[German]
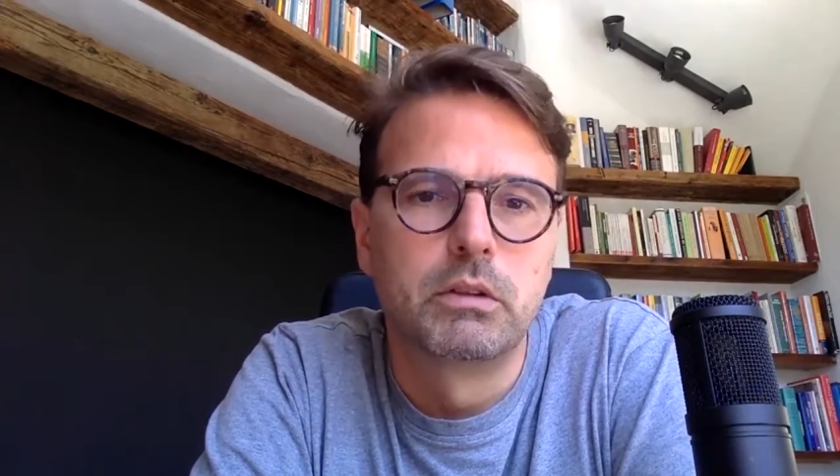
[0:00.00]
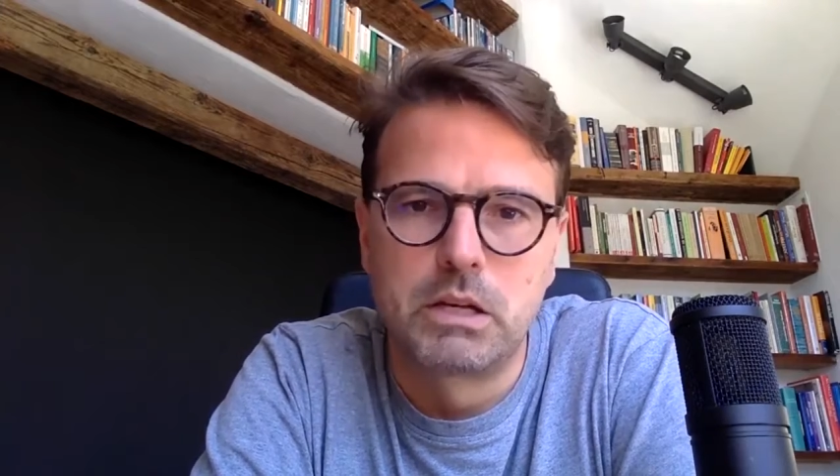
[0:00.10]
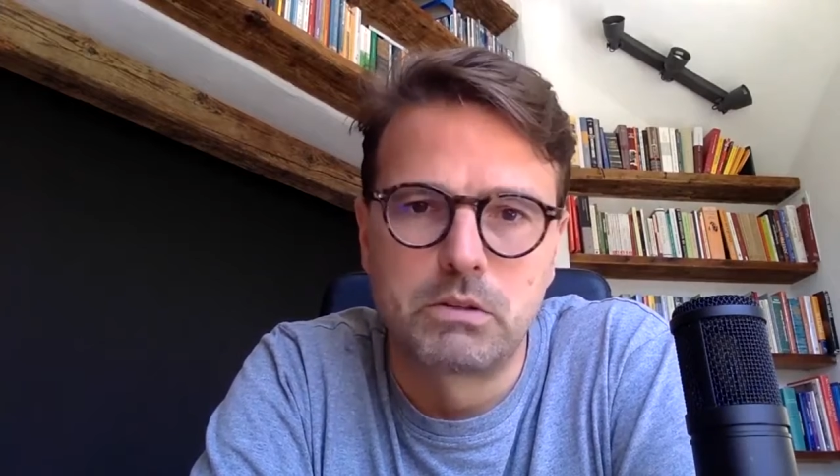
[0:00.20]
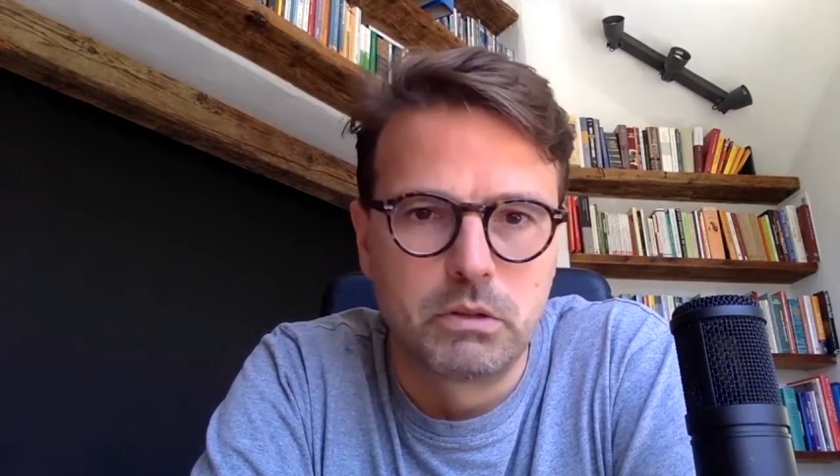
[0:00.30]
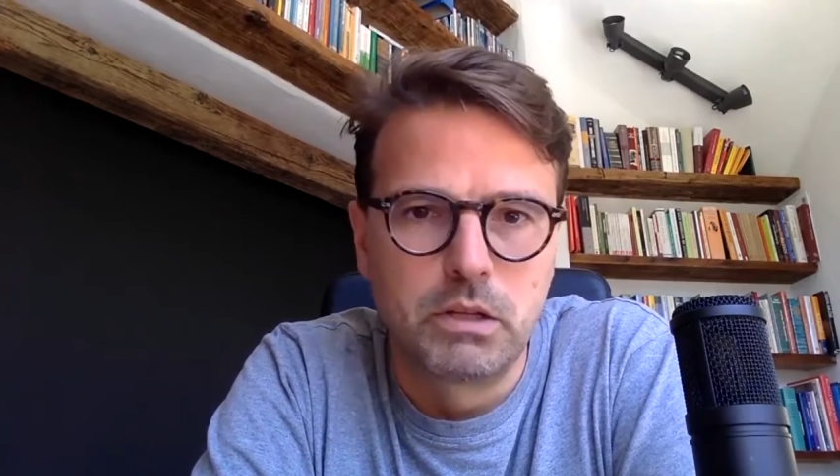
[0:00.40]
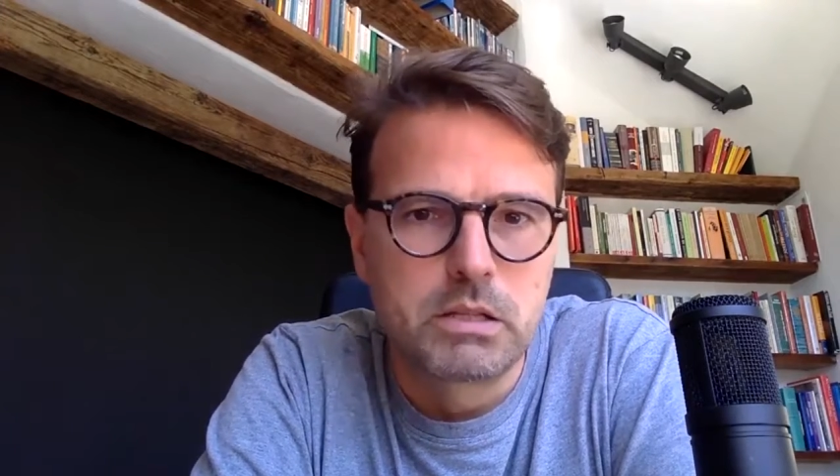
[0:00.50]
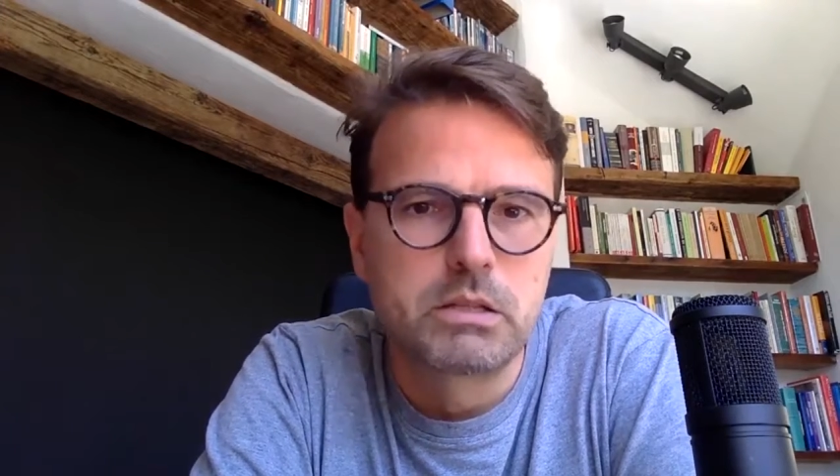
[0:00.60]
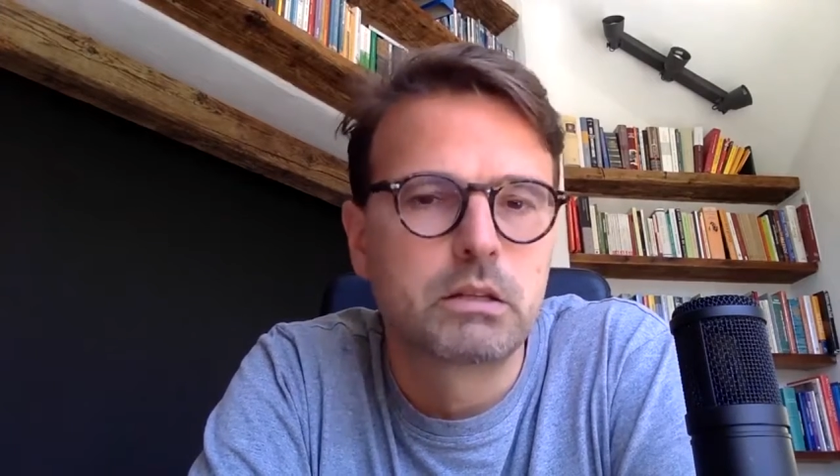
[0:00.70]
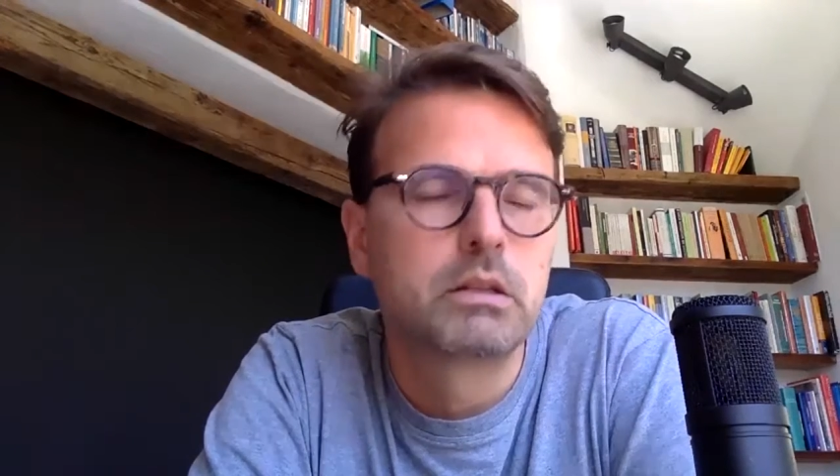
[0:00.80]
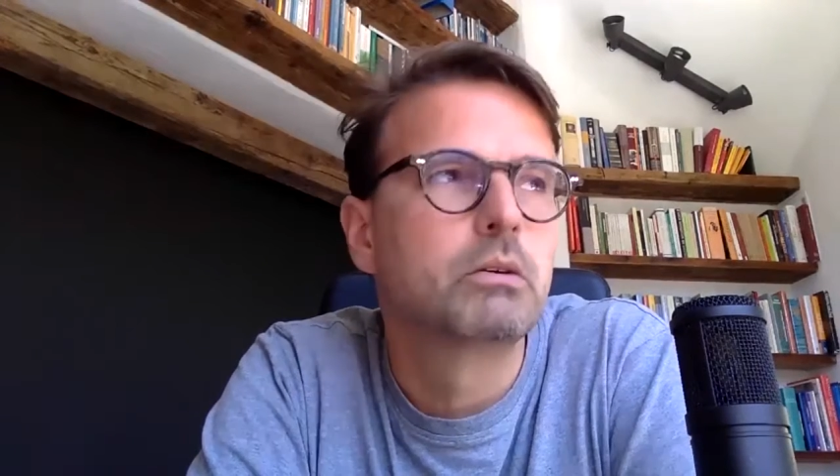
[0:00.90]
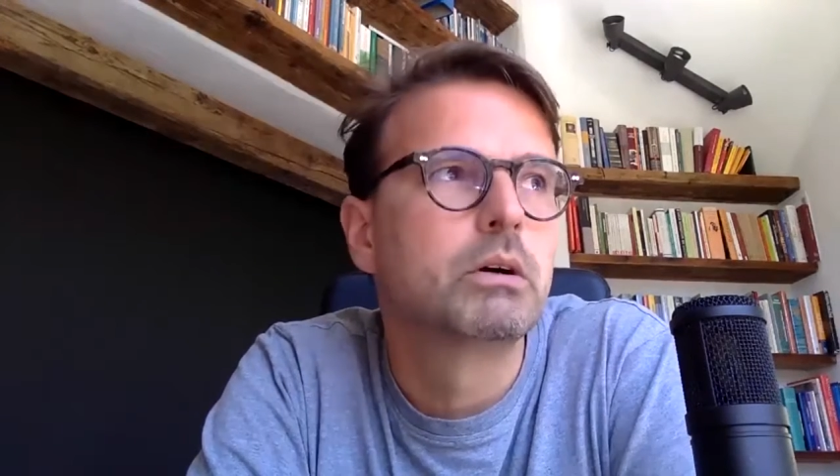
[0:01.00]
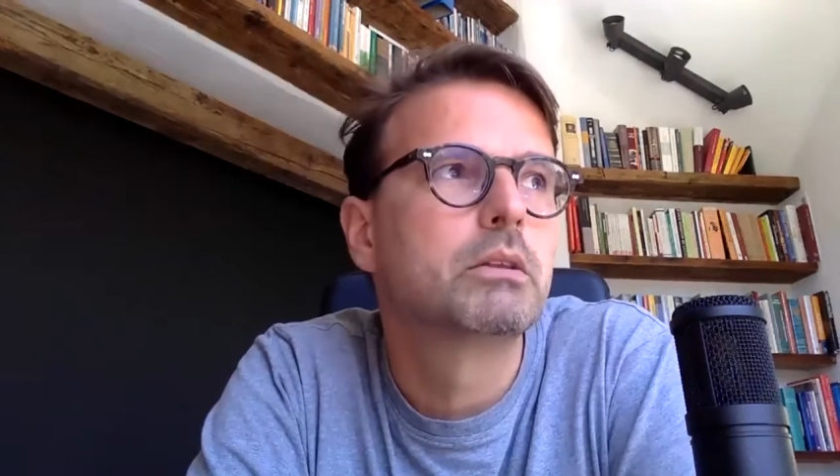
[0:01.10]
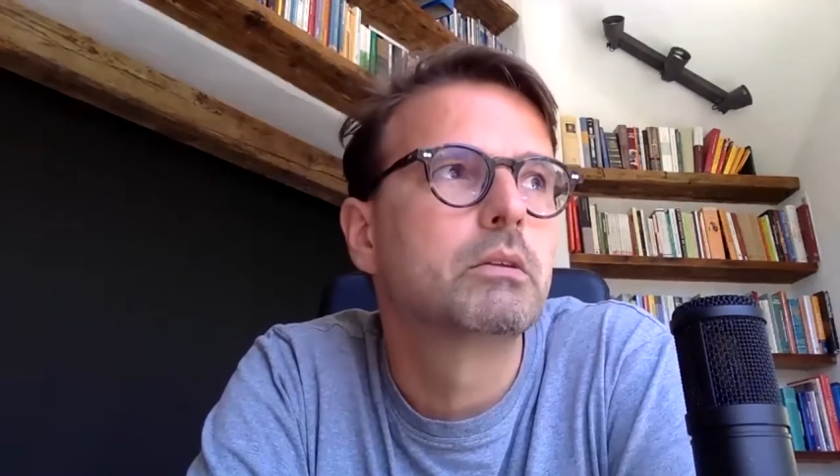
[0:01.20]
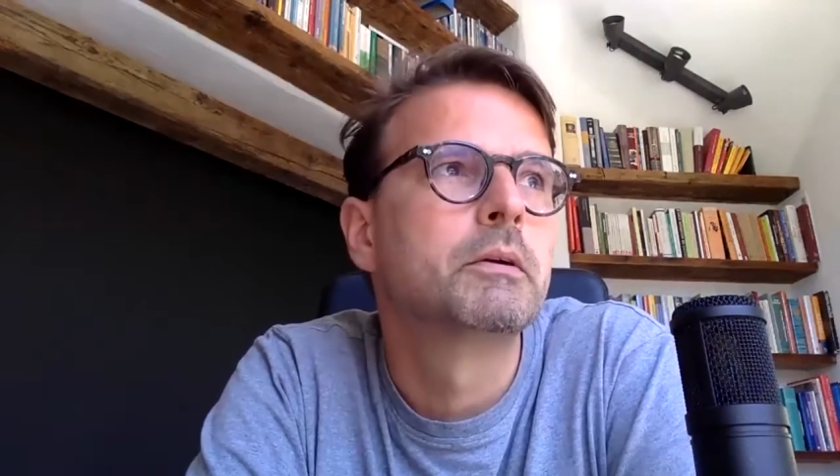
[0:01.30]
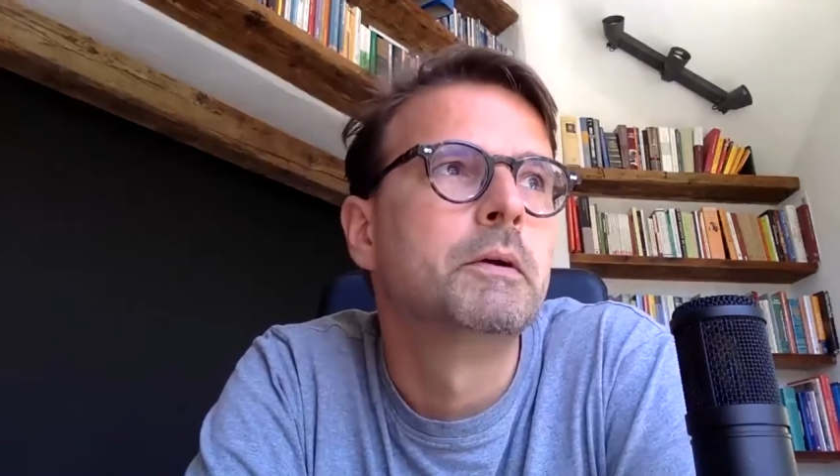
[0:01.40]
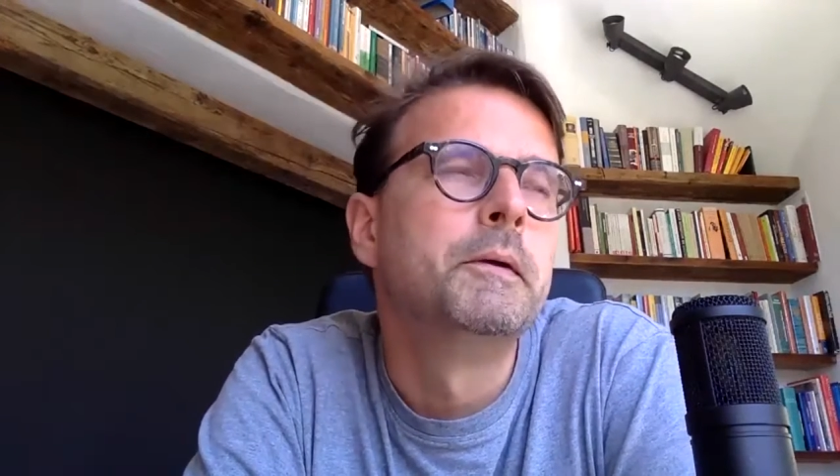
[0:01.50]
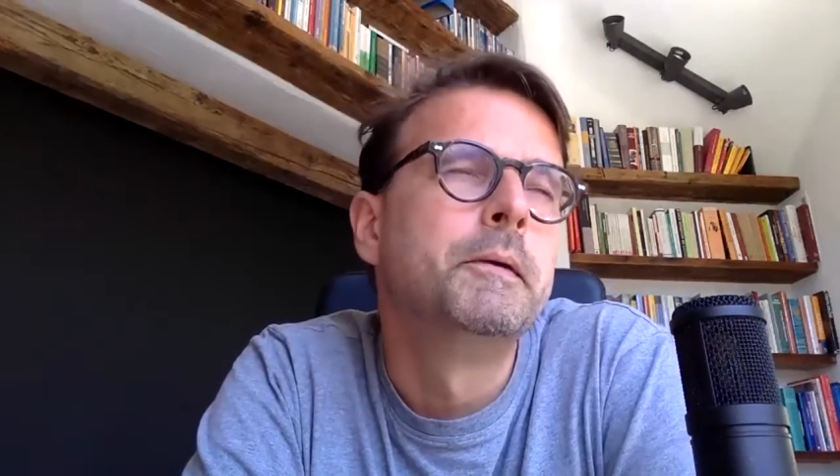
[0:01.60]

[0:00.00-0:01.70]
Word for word: das und das nicht in Ordnung.